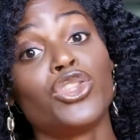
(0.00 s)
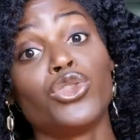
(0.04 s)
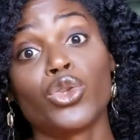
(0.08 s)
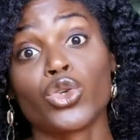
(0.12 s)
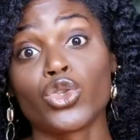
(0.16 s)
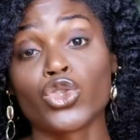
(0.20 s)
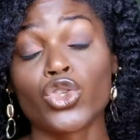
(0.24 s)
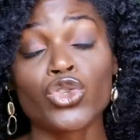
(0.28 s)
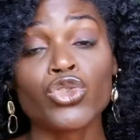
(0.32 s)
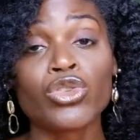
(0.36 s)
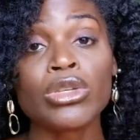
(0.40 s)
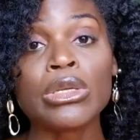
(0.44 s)

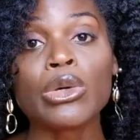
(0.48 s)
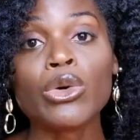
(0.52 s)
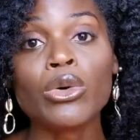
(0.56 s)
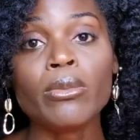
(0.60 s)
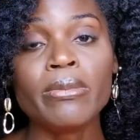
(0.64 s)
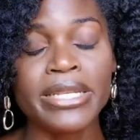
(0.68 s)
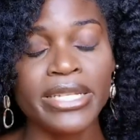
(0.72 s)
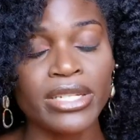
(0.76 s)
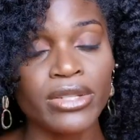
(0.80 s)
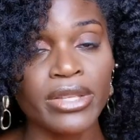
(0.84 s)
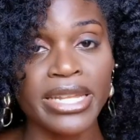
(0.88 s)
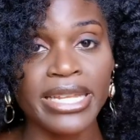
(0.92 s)
Donc, je suis
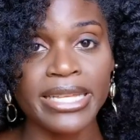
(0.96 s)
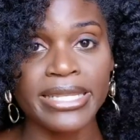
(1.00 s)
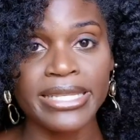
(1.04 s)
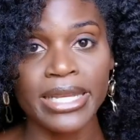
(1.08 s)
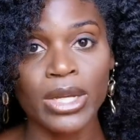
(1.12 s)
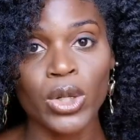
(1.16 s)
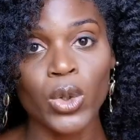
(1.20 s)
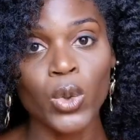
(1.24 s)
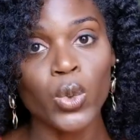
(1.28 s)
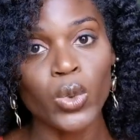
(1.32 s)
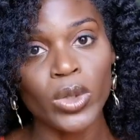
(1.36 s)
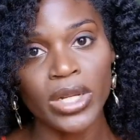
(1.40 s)
obligée de
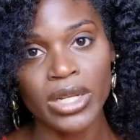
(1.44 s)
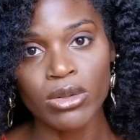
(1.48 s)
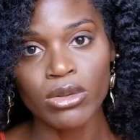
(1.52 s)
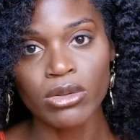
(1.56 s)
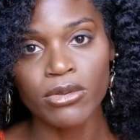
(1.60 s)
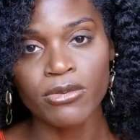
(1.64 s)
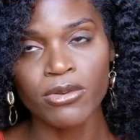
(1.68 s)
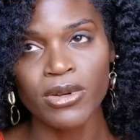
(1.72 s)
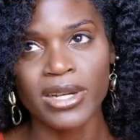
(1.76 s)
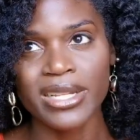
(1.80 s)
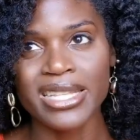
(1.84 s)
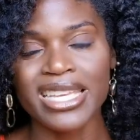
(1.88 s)
laisser couler
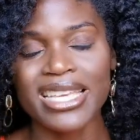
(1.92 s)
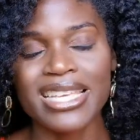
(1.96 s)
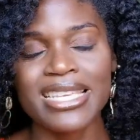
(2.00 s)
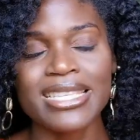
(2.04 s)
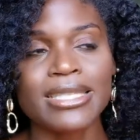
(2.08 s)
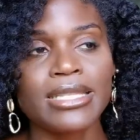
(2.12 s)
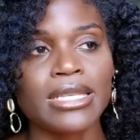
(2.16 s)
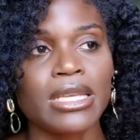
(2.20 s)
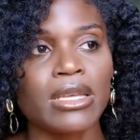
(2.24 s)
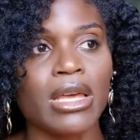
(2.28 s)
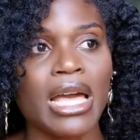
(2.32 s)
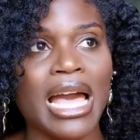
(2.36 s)
l'eau froide. Et
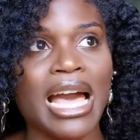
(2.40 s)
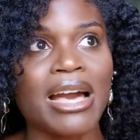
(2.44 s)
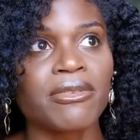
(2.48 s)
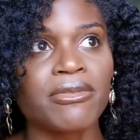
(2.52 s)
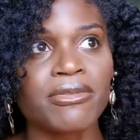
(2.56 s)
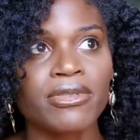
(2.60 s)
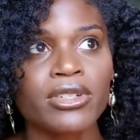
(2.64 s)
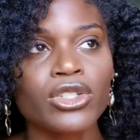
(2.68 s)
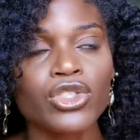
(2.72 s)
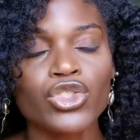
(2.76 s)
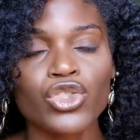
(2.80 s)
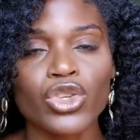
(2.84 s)
c'est
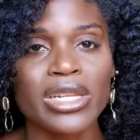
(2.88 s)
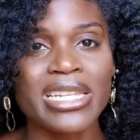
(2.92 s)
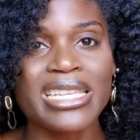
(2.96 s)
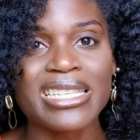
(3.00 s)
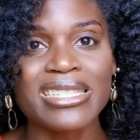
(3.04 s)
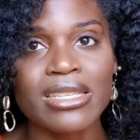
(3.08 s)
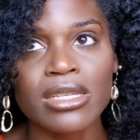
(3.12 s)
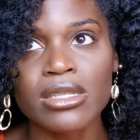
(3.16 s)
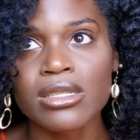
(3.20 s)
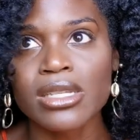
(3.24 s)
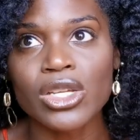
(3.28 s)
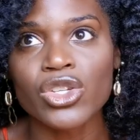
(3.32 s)
avant, je
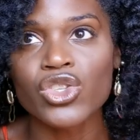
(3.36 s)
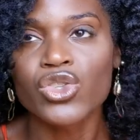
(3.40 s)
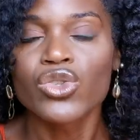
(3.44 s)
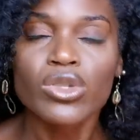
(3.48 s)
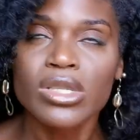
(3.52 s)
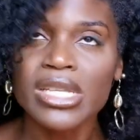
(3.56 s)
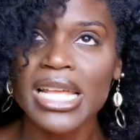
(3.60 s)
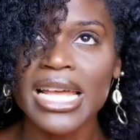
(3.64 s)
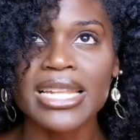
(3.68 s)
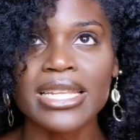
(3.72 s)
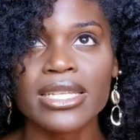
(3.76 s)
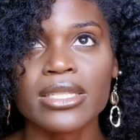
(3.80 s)
laissais ça
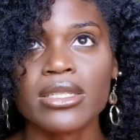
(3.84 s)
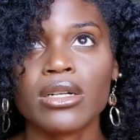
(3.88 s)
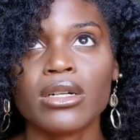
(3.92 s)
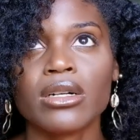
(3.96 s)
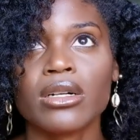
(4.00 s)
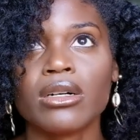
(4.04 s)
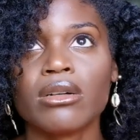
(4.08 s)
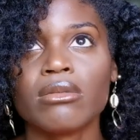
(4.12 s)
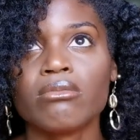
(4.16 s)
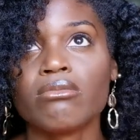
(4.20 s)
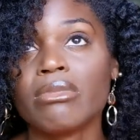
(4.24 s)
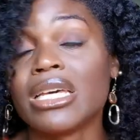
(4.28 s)
juste aller
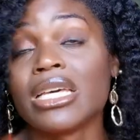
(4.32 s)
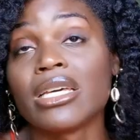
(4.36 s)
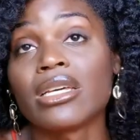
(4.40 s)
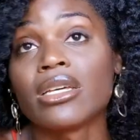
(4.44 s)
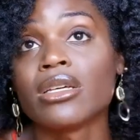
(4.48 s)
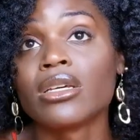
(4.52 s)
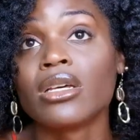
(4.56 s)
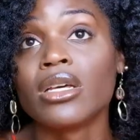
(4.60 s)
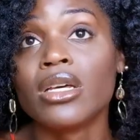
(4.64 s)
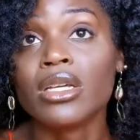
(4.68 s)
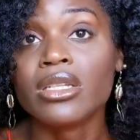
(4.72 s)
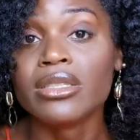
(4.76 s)
dans, ben,
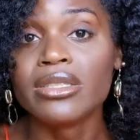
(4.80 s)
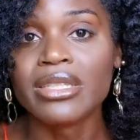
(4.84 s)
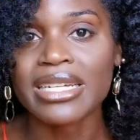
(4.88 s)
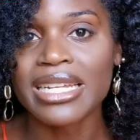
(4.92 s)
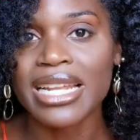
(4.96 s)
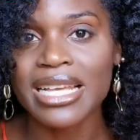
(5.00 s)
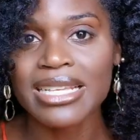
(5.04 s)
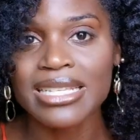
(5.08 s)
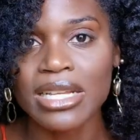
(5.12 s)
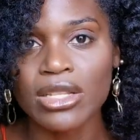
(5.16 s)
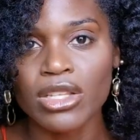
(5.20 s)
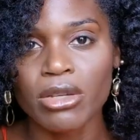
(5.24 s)
dans
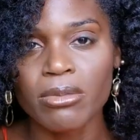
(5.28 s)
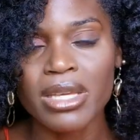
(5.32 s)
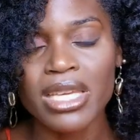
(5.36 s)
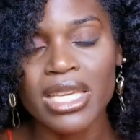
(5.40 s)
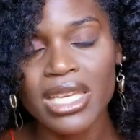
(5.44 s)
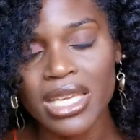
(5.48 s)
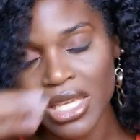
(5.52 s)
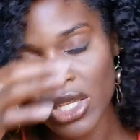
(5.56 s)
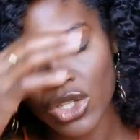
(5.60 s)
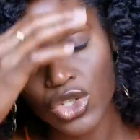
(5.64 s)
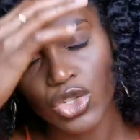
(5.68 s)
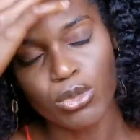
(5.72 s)
la salle de bain.
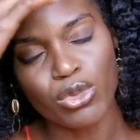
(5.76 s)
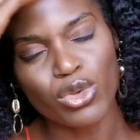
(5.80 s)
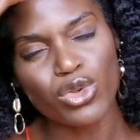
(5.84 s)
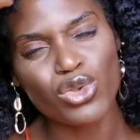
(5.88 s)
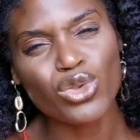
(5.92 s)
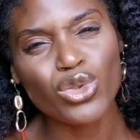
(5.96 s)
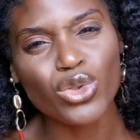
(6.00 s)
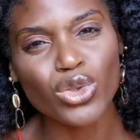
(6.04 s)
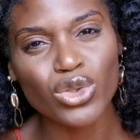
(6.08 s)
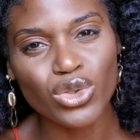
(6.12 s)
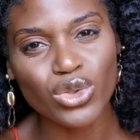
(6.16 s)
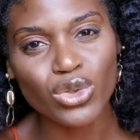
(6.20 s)
Et je me
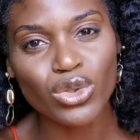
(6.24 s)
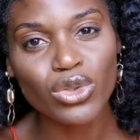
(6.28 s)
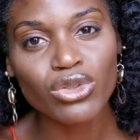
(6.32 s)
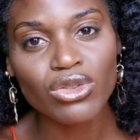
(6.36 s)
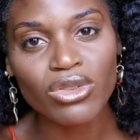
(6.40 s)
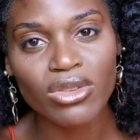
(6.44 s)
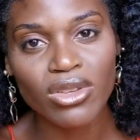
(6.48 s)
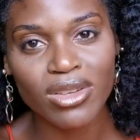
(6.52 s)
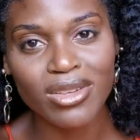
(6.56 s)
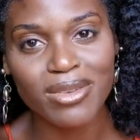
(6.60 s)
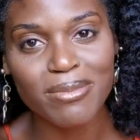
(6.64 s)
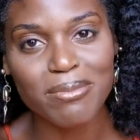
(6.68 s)
suis rendu compte
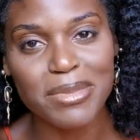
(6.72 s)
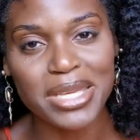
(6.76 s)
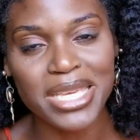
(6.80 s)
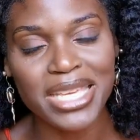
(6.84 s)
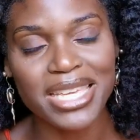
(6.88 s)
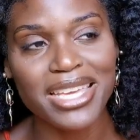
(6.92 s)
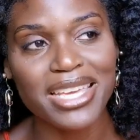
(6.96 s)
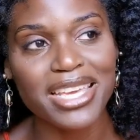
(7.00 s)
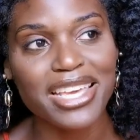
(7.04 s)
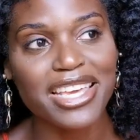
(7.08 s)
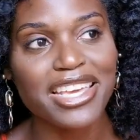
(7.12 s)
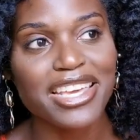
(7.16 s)
que, mais,
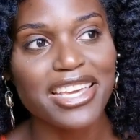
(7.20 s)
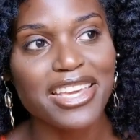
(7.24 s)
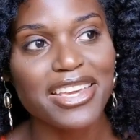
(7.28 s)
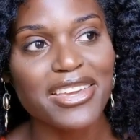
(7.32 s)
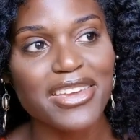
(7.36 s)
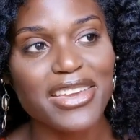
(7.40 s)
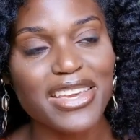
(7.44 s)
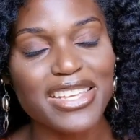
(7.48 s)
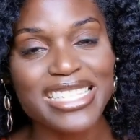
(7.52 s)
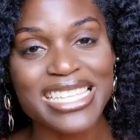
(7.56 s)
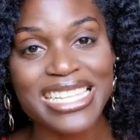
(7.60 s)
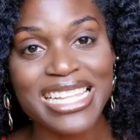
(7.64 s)

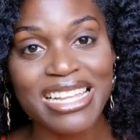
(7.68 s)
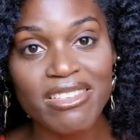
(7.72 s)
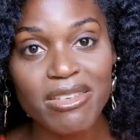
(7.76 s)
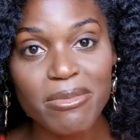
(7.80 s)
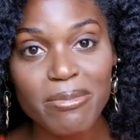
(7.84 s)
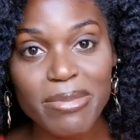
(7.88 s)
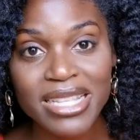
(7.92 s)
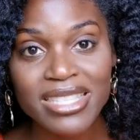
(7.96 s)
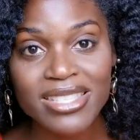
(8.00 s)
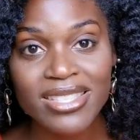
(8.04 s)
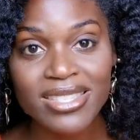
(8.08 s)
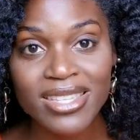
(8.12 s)
que ça n'avait
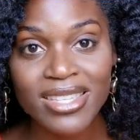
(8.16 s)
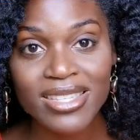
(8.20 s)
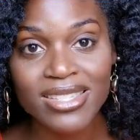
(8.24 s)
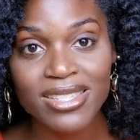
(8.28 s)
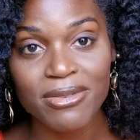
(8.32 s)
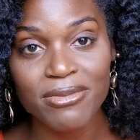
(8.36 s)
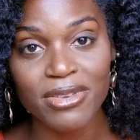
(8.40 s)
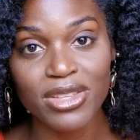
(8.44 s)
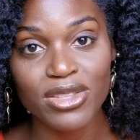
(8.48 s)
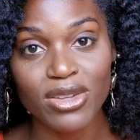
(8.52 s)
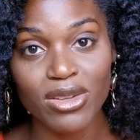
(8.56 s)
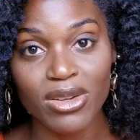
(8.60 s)
pas de sens
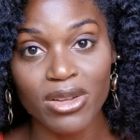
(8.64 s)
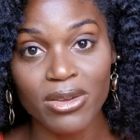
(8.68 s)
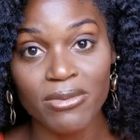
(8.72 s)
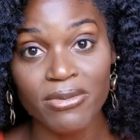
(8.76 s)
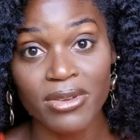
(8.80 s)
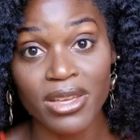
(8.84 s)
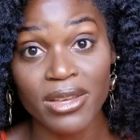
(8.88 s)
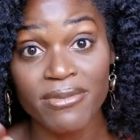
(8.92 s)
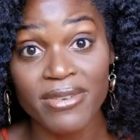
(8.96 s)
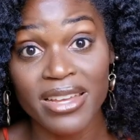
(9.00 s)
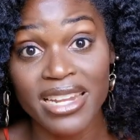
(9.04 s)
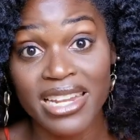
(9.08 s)
en fait de le
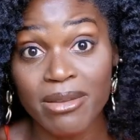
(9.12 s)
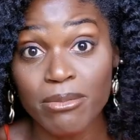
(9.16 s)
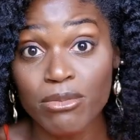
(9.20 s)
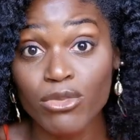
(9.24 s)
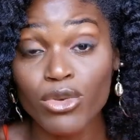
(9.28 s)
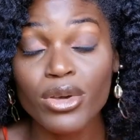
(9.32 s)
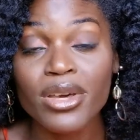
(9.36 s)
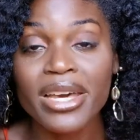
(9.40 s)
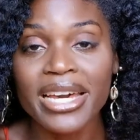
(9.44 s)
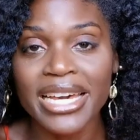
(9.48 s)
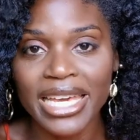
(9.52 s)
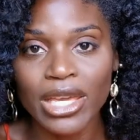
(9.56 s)
faire. Il fallait
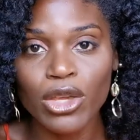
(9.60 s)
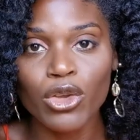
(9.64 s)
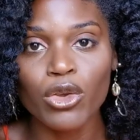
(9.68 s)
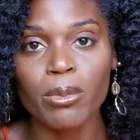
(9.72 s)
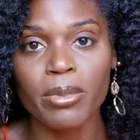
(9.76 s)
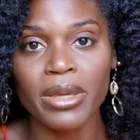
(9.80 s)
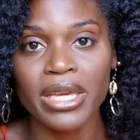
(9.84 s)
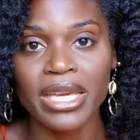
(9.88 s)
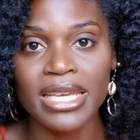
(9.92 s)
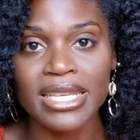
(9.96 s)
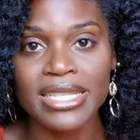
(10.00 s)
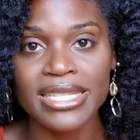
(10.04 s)
mieux
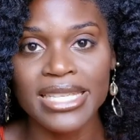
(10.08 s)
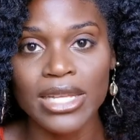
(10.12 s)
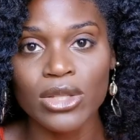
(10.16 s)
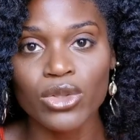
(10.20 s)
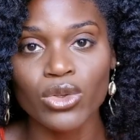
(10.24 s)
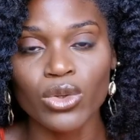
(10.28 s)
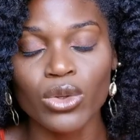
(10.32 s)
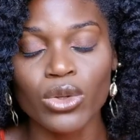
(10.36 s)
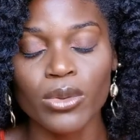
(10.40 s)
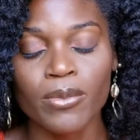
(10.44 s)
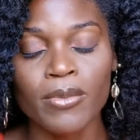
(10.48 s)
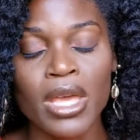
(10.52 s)
récupérer
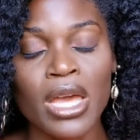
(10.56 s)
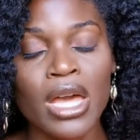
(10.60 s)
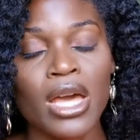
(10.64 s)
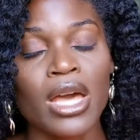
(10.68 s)
cette eau.